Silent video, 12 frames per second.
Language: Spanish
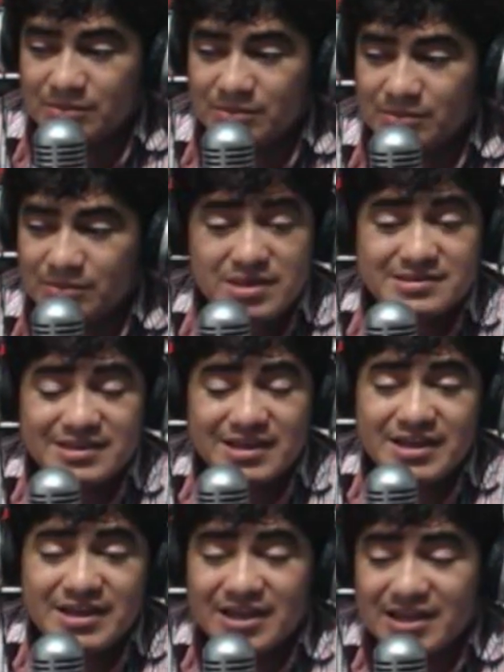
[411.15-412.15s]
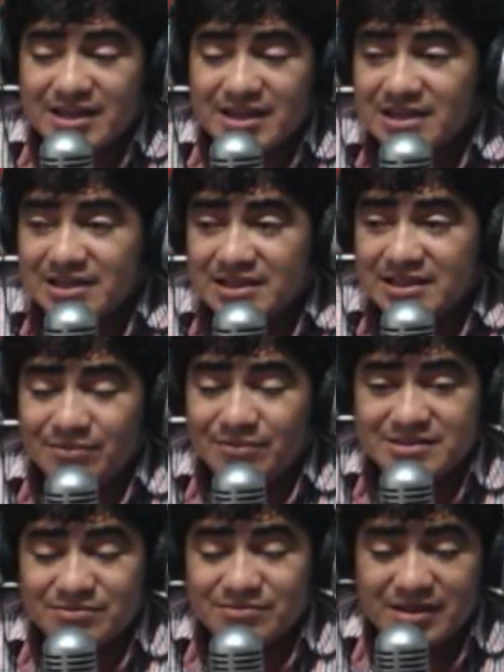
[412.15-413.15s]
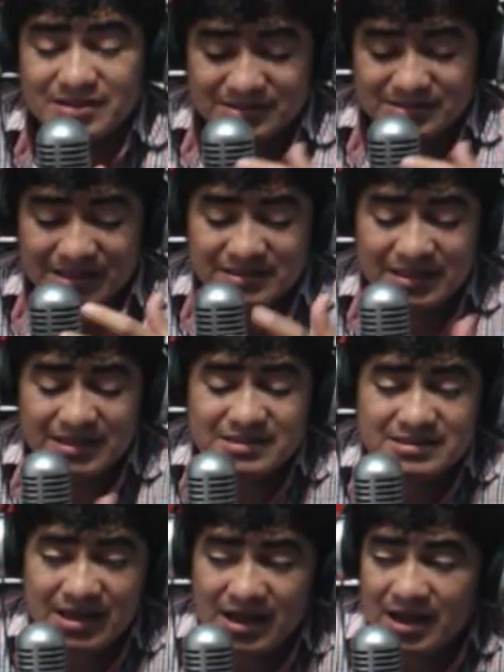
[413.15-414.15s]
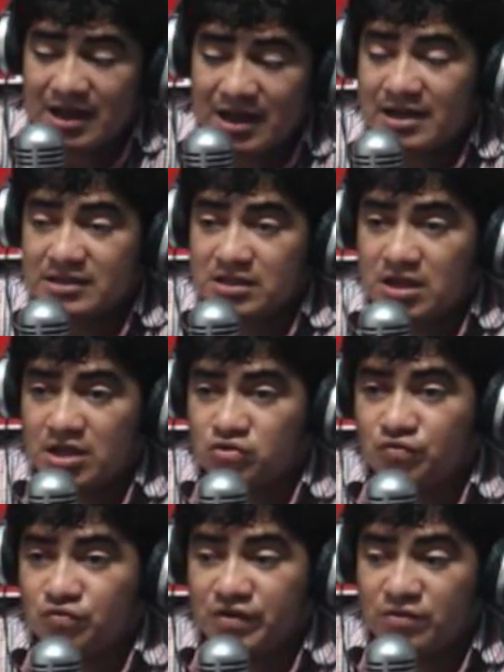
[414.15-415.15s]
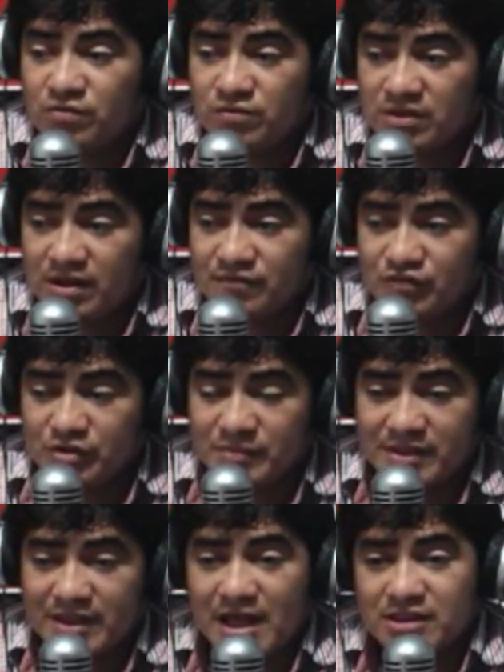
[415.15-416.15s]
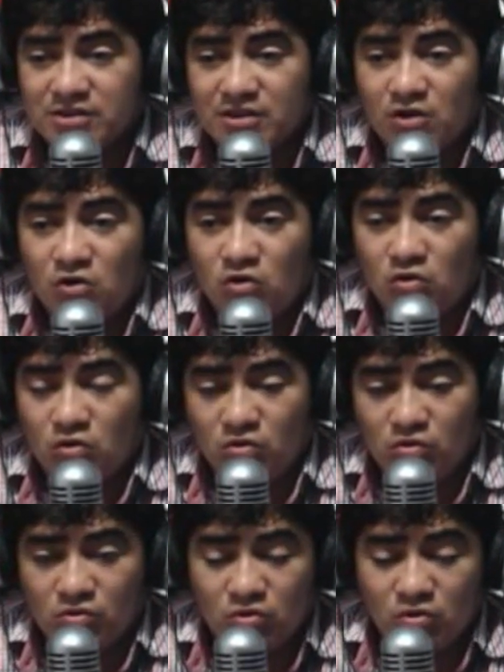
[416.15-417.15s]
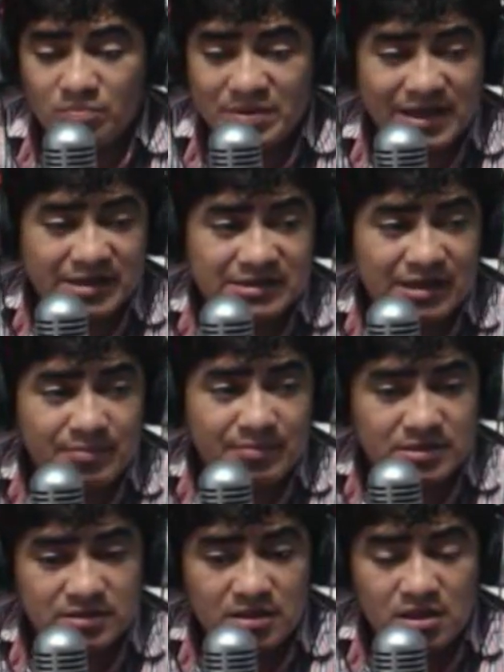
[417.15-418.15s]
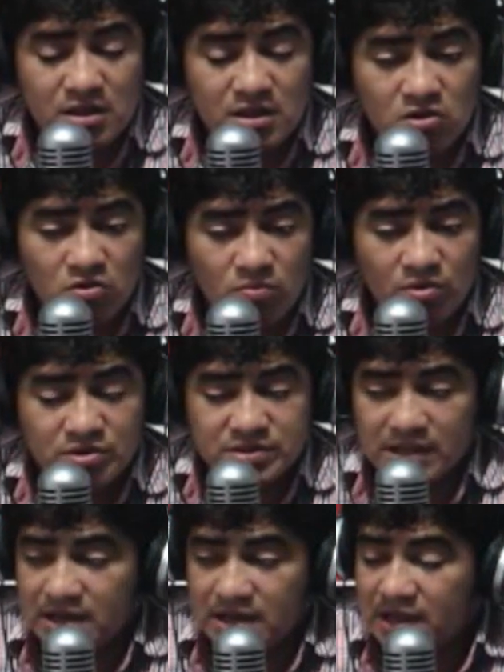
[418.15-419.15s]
puede ser que llevas una tendencia a, sufrir una enfermedad o, complicarte complicártela más como es el,